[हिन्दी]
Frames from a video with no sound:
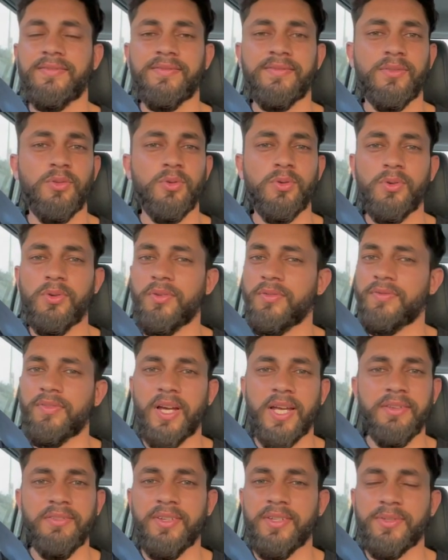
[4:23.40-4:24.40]
फोर
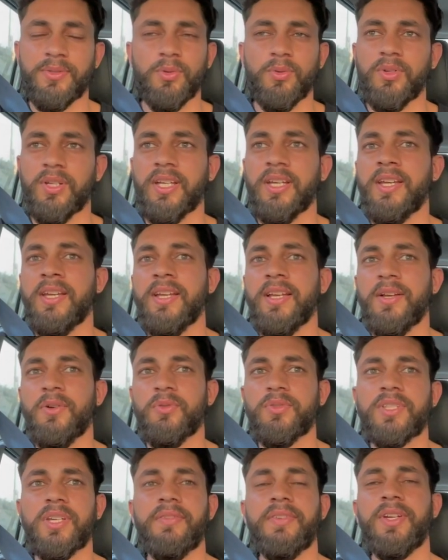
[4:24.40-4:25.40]
फाइव ईयर्स ओल्ड
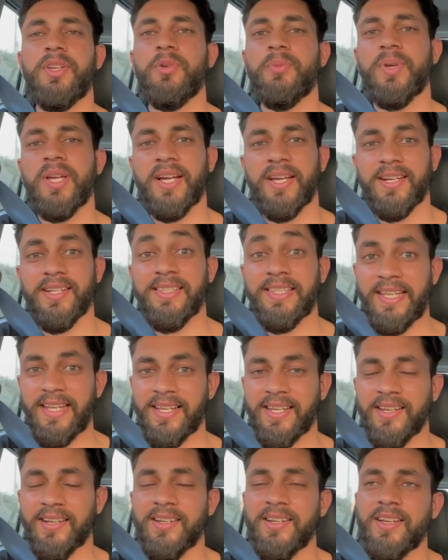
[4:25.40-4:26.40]
उसका वीडियो में आएगा
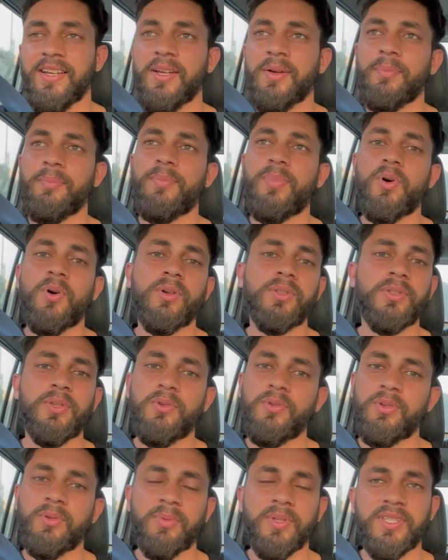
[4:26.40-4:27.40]
देखना बहुत
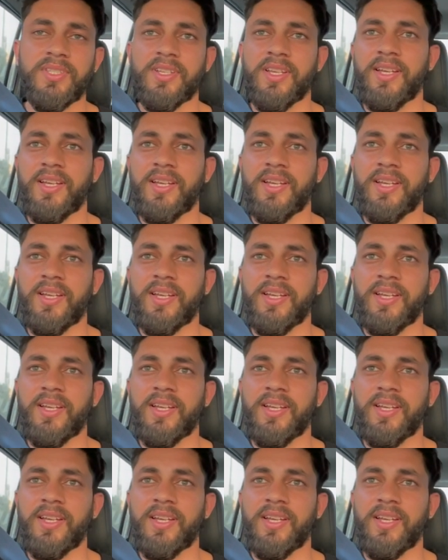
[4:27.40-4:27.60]
क्यूट बच्चा